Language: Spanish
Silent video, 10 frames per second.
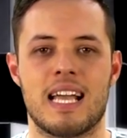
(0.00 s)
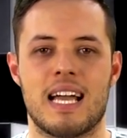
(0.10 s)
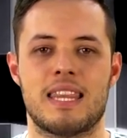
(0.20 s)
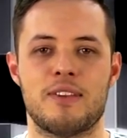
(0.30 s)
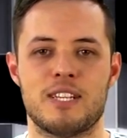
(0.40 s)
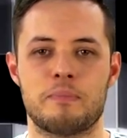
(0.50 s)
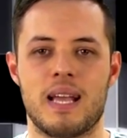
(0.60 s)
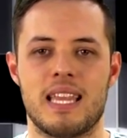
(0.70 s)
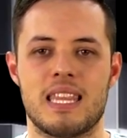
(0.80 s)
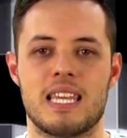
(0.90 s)
canciones
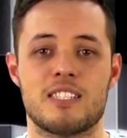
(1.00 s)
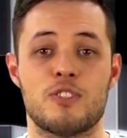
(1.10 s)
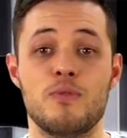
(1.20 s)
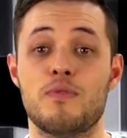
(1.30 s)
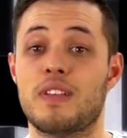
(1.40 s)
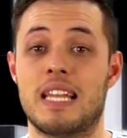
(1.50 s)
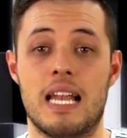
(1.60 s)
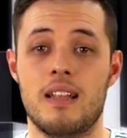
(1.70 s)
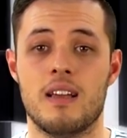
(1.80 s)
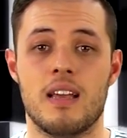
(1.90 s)
pegadizas y un
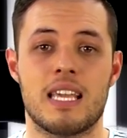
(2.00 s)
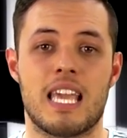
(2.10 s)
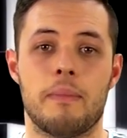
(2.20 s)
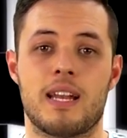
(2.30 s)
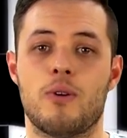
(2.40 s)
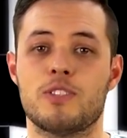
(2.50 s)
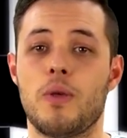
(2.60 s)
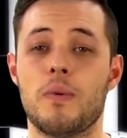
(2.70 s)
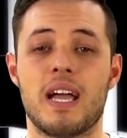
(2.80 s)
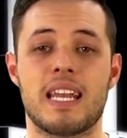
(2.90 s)
final que marcó a
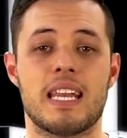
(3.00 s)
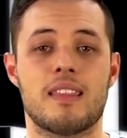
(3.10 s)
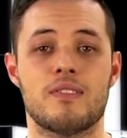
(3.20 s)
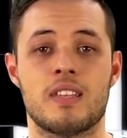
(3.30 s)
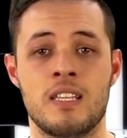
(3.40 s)
toda una generación de